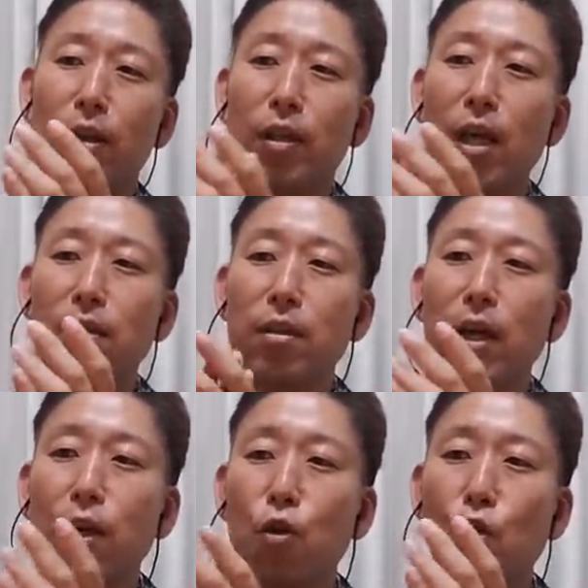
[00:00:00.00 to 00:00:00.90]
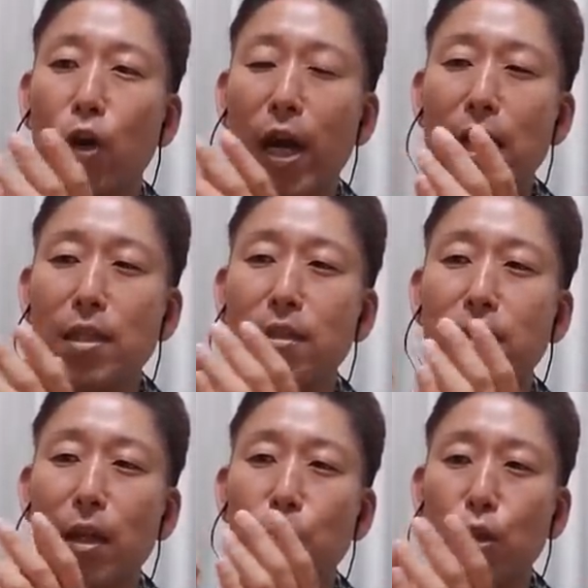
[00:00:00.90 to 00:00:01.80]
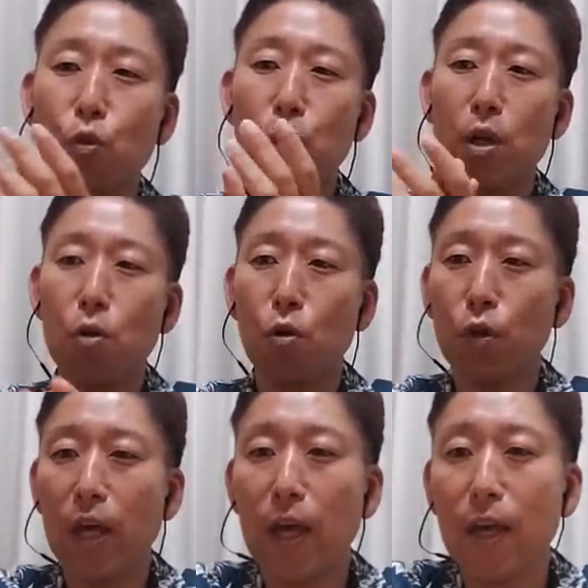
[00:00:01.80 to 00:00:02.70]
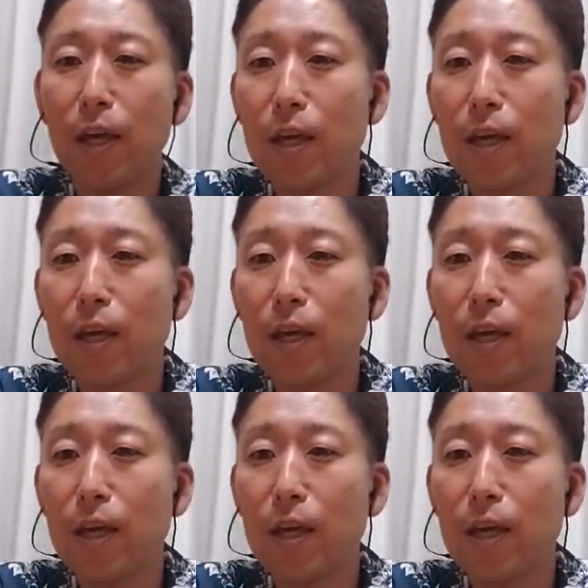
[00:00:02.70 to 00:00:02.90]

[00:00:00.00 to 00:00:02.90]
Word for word: ダンサーの外人さんもね、上の方で。